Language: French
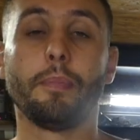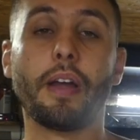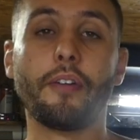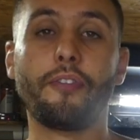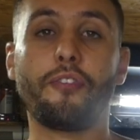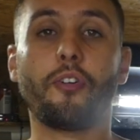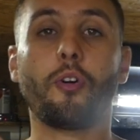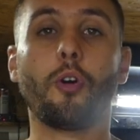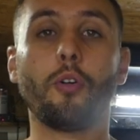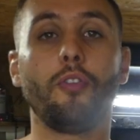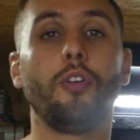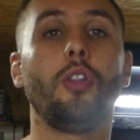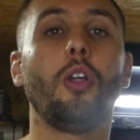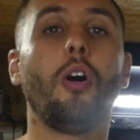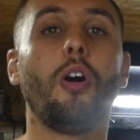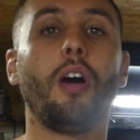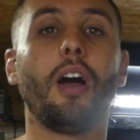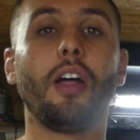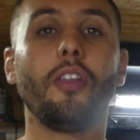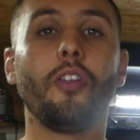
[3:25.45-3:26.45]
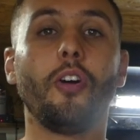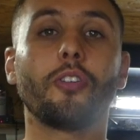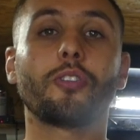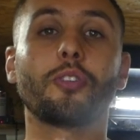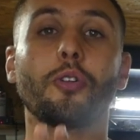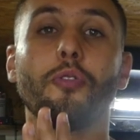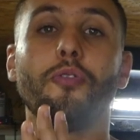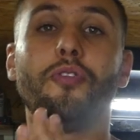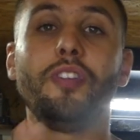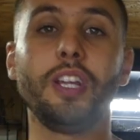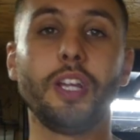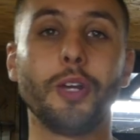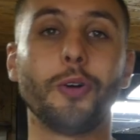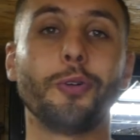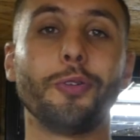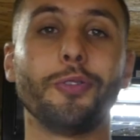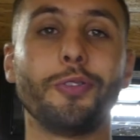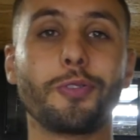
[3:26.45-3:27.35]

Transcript: Bref, revenons à notre vidéo.